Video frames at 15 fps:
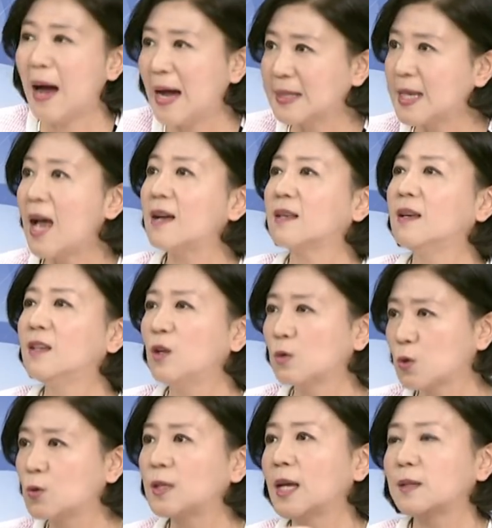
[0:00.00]
马上又
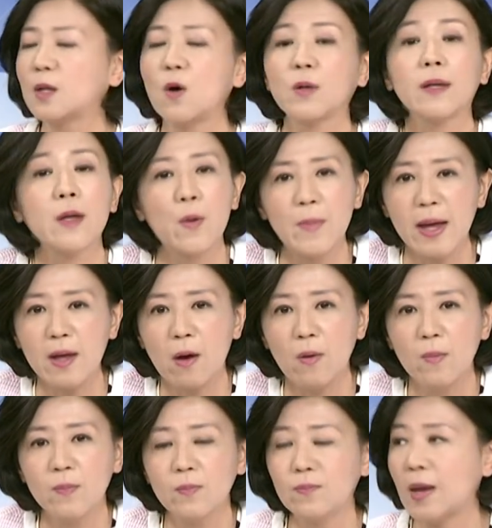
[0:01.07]
出现洞了，有没有？
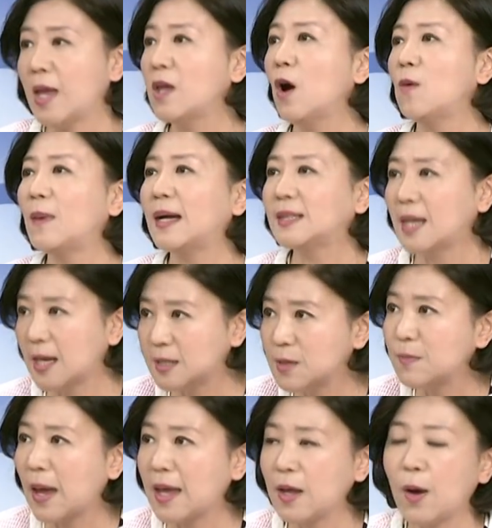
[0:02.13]
没有嘛，显然
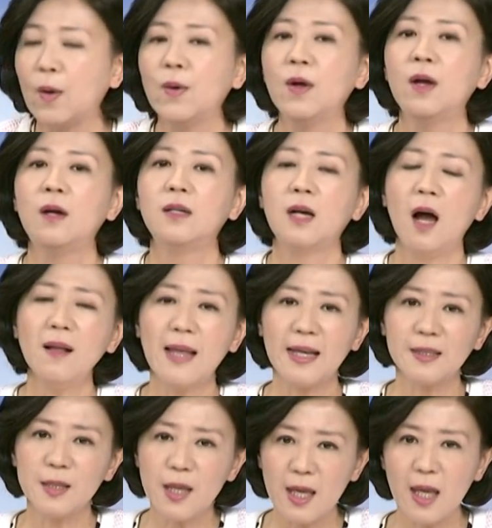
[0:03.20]
是没有。然后
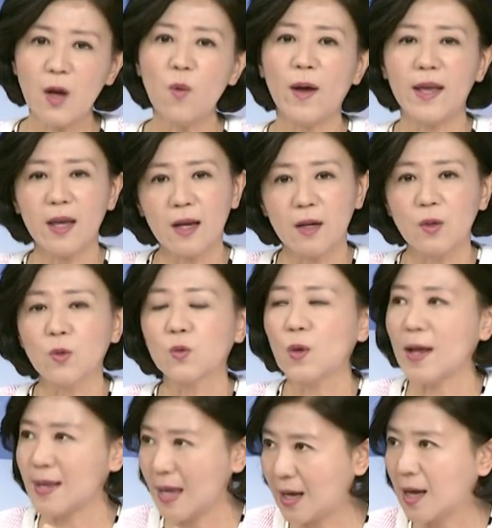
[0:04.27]
它是因为一个路
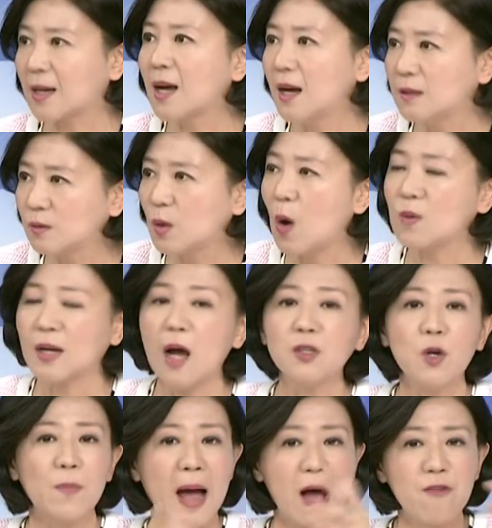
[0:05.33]
段一个坑洞，然后
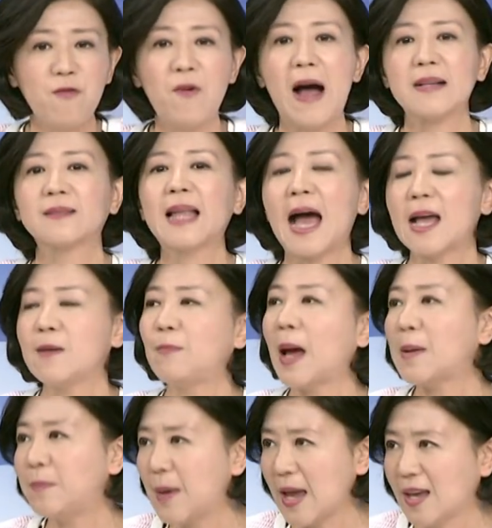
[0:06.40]
就把它放大一
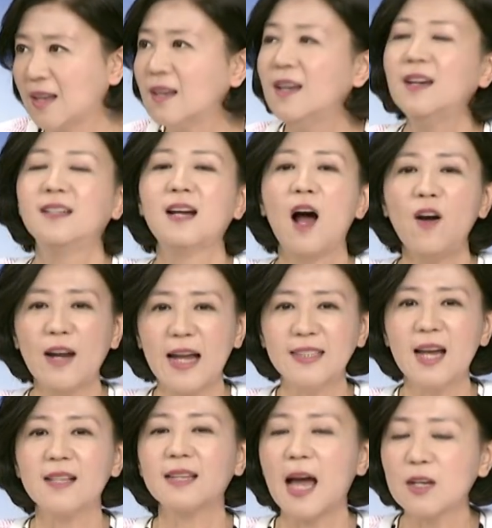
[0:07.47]
百倍，然后来
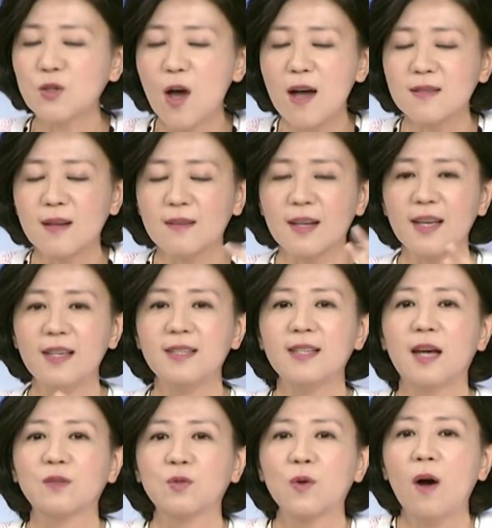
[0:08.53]
让大家创造那个印
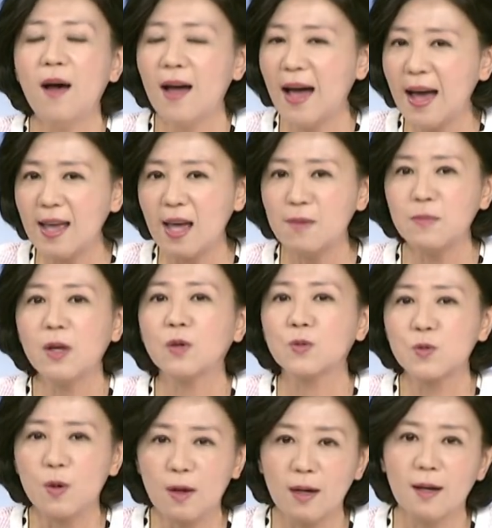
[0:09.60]
象，说哎呀没有
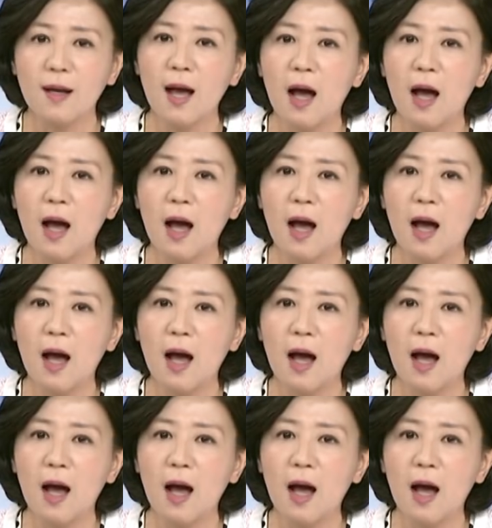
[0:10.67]
做很